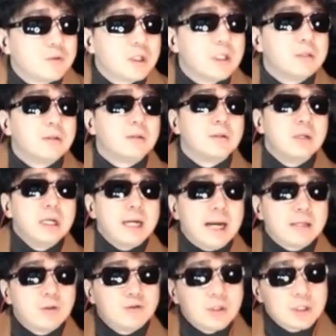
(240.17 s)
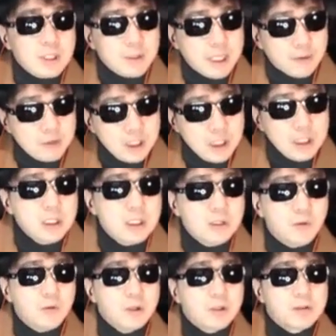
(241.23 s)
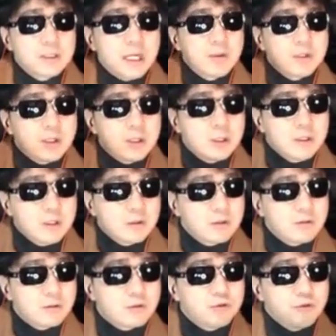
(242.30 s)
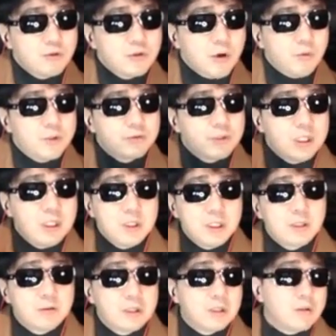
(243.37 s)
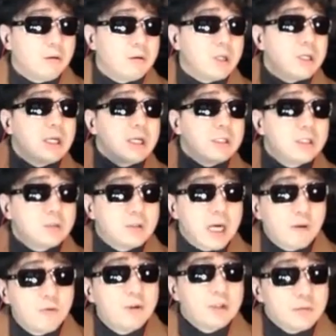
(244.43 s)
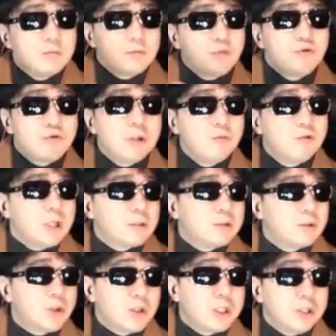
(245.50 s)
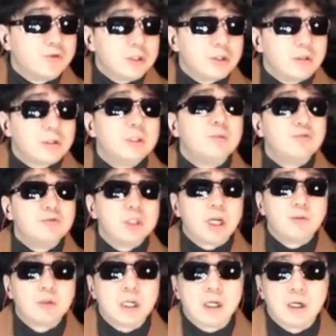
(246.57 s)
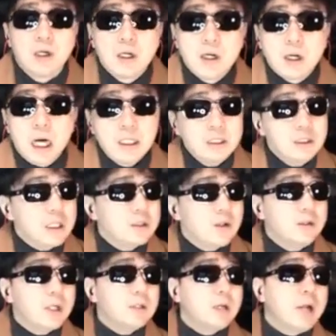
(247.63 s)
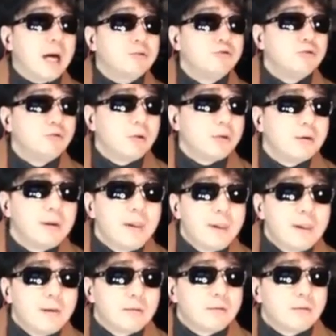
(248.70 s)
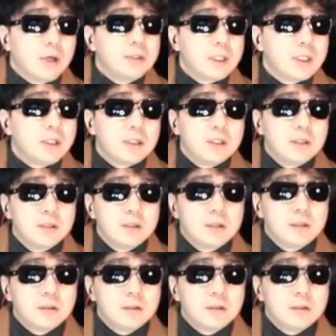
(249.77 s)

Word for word: 부분에서 안철수라는 사람이 갖고 있는 인지도, 어떤 사회적인 긍정성, 그리고 중도층이 어필할 수 있는 이미지, 이것들은 거의 지금 갖고 있는 유일무이한 정치인일 수 있어요. 근데 문제가 뭐냐? 항상 선택을 하면 악수를 둬. 굉장히